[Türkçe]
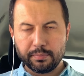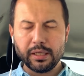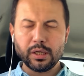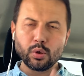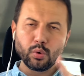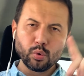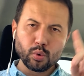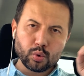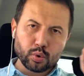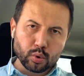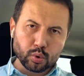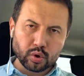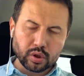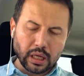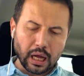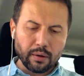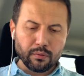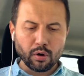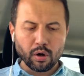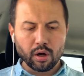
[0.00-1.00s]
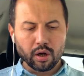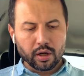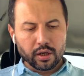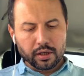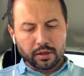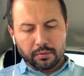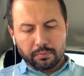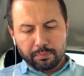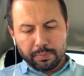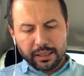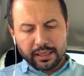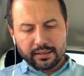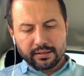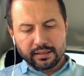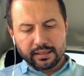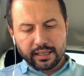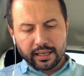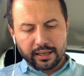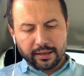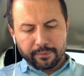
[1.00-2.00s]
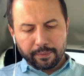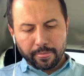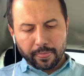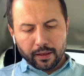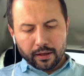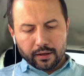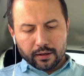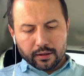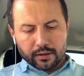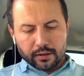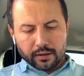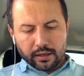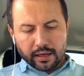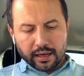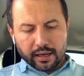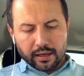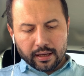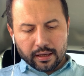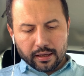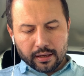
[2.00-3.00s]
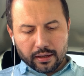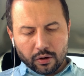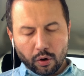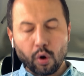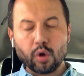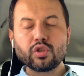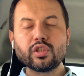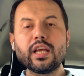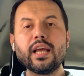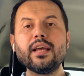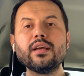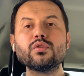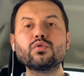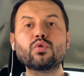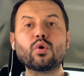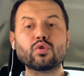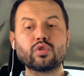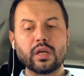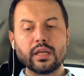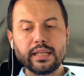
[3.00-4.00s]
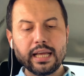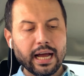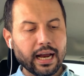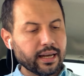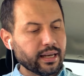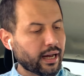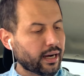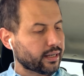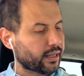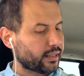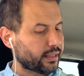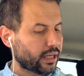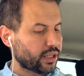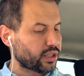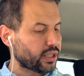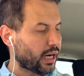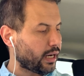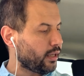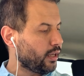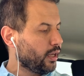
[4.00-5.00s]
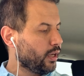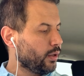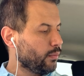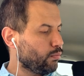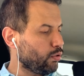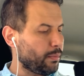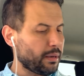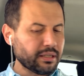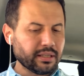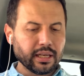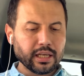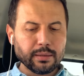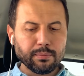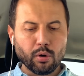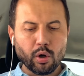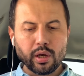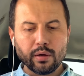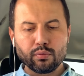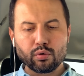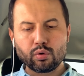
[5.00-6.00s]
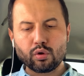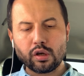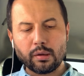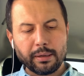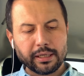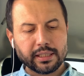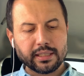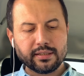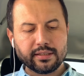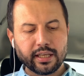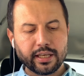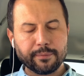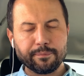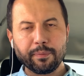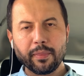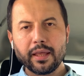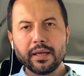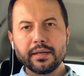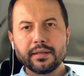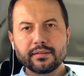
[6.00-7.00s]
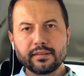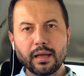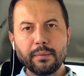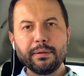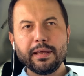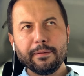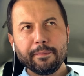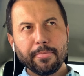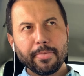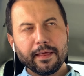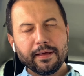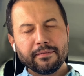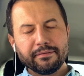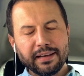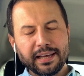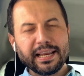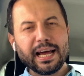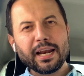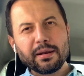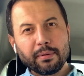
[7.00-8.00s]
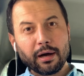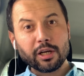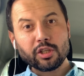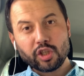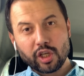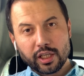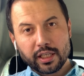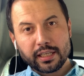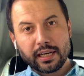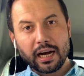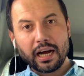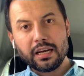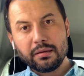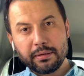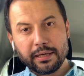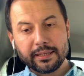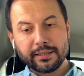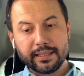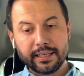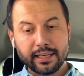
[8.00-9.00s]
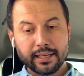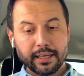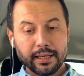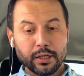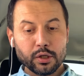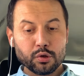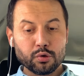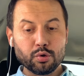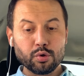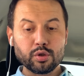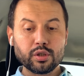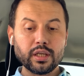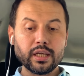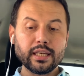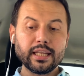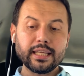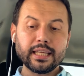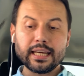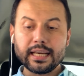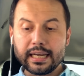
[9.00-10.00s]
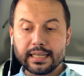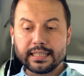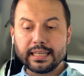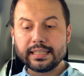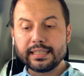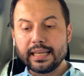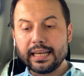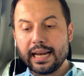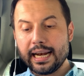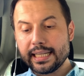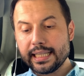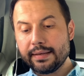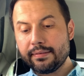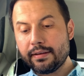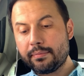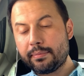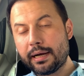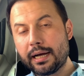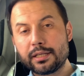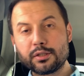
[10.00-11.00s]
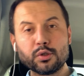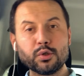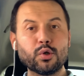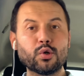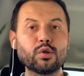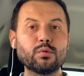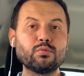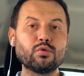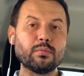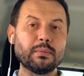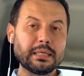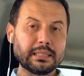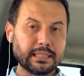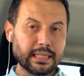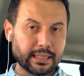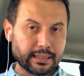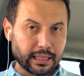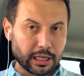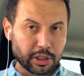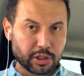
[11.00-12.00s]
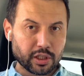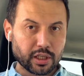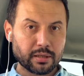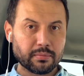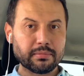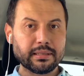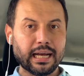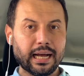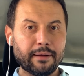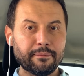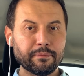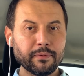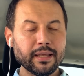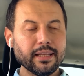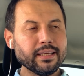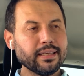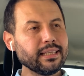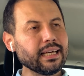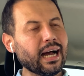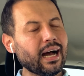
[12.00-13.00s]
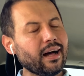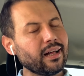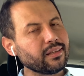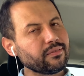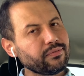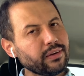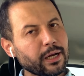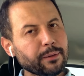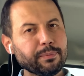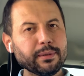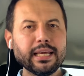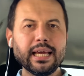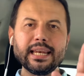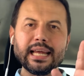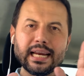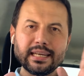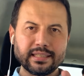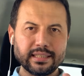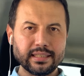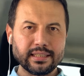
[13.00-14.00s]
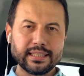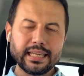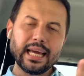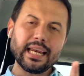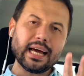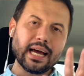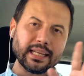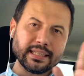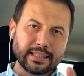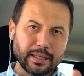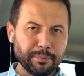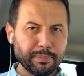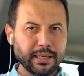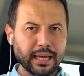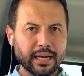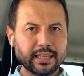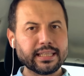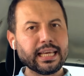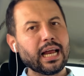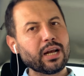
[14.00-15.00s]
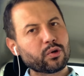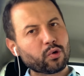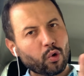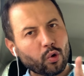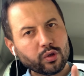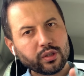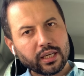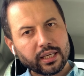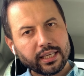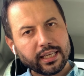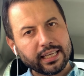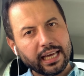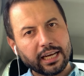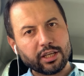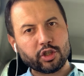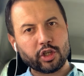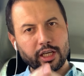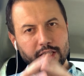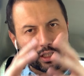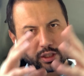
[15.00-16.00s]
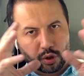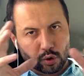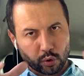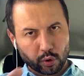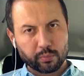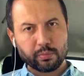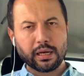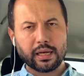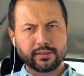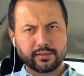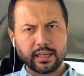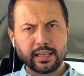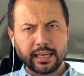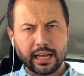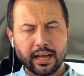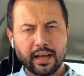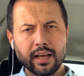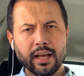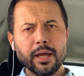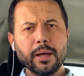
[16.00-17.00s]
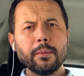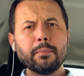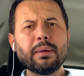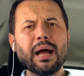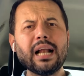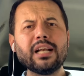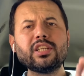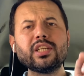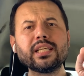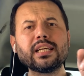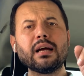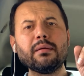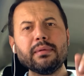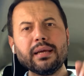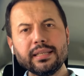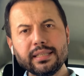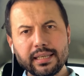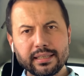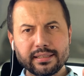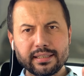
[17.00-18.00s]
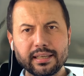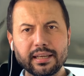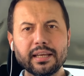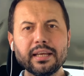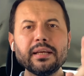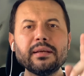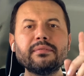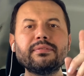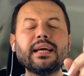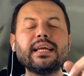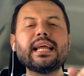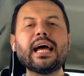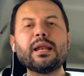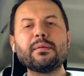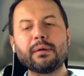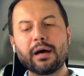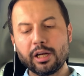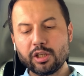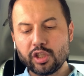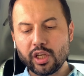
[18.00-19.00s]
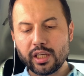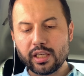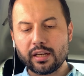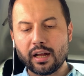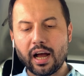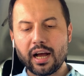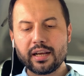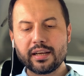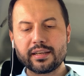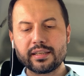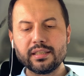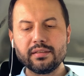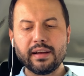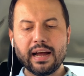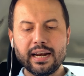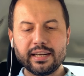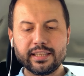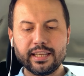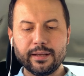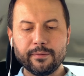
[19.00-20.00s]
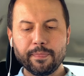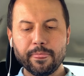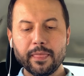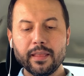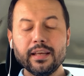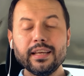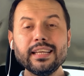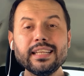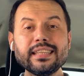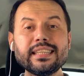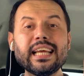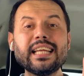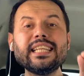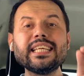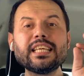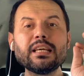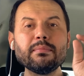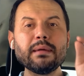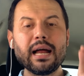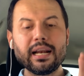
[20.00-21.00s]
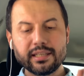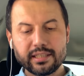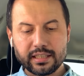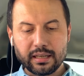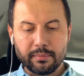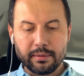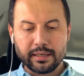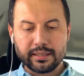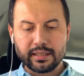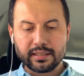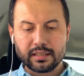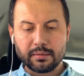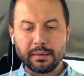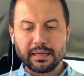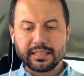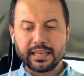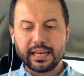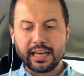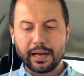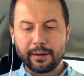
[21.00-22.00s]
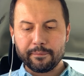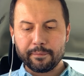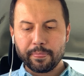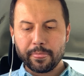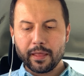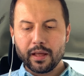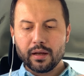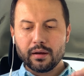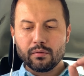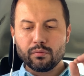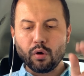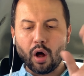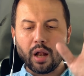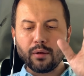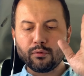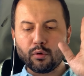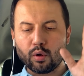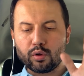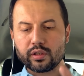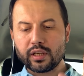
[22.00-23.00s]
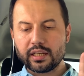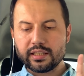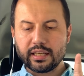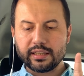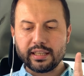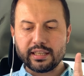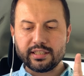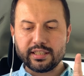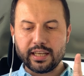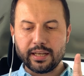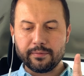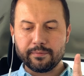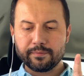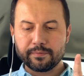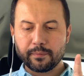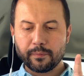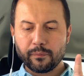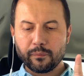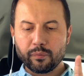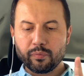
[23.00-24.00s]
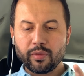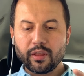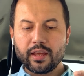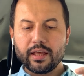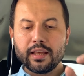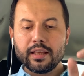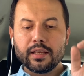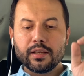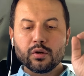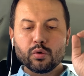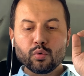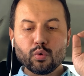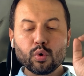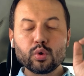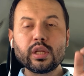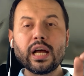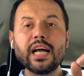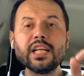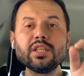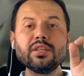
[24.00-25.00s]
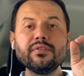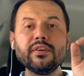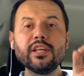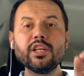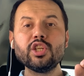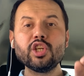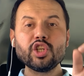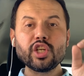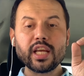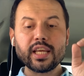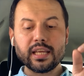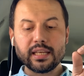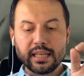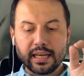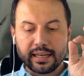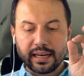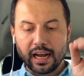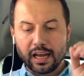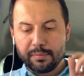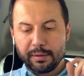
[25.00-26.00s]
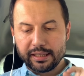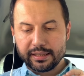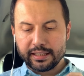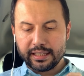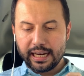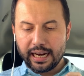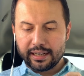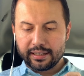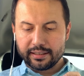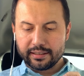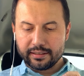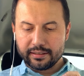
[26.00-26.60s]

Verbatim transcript: Biri Luis Gustavo, birisi de Jose Sosa değerli arkadaşlar. Bu meseleyi böyle vurgulamak isterim. Tabi Fenerbahçe'nin galibiyeti Türkiye'deki gazetelerde ve bazı yorumcu meslektaşlarımda ya Antwerp'i yenersin, gel Antep'i yen, gel Konya'yı yen şeklinde yorumlansa da Belçika medyası Fenerbahçe'nin hakkını verdi. Dedi ki Belçika medyası mesela Wolfot gazetesi utanç verici şekilde kaybettiler.